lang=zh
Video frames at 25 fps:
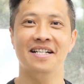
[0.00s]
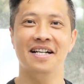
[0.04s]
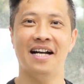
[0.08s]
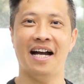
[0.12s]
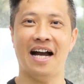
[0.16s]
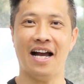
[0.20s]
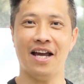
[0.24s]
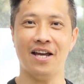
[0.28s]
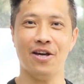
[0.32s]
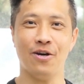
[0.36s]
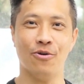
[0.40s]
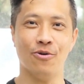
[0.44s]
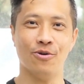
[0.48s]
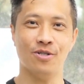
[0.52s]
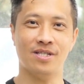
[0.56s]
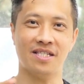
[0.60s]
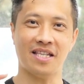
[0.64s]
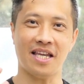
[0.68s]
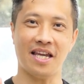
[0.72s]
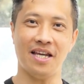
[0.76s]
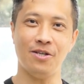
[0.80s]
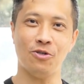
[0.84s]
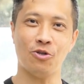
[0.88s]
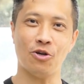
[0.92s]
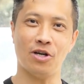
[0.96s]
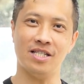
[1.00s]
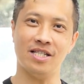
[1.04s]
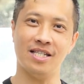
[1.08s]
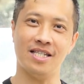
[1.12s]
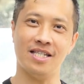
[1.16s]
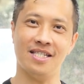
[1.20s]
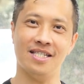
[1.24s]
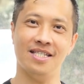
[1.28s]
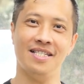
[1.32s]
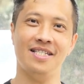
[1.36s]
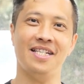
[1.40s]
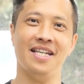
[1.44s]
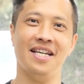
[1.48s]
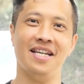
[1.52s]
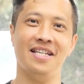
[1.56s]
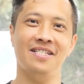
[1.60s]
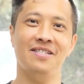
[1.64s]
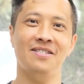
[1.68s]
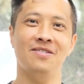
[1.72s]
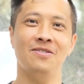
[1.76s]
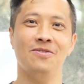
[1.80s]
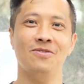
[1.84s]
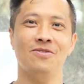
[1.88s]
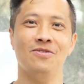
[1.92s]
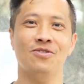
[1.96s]
还有这一段时间
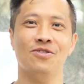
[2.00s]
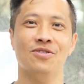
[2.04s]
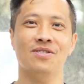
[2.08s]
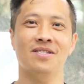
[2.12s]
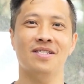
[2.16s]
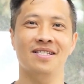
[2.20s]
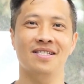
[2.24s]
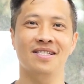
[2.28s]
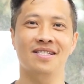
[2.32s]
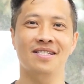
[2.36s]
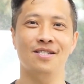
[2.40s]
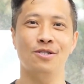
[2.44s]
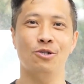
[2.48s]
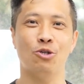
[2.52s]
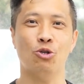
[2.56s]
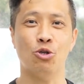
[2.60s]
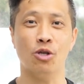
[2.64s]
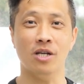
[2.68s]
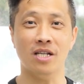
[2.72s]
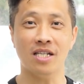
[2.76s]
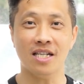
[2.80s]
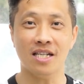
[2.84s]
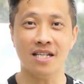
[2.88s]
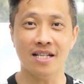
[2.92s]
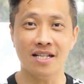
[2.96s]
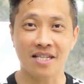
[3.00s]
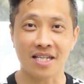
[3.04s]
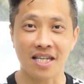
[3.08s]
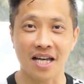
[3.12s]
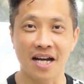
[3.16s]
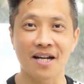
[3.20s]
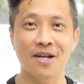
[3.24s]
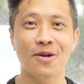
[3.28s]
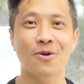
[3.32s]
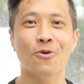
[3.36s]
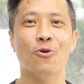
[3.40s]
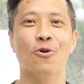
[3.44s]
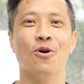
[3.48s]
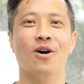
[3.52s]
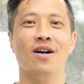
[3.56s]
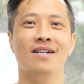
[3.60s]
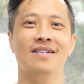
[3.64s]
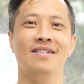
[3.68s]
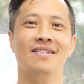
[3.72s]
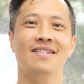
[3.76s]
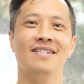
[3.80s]
就是学习的成果，